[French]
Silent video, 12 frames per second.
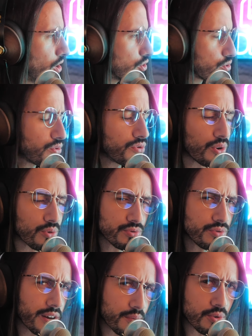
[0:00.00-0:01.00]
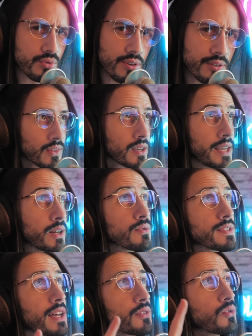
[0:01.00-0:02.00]
Je trouve le rendu vraiment cool. Et
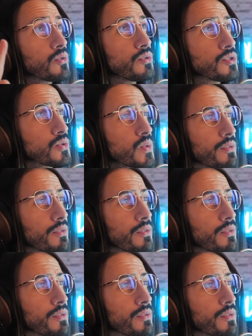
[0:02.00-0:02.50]
concernant le son,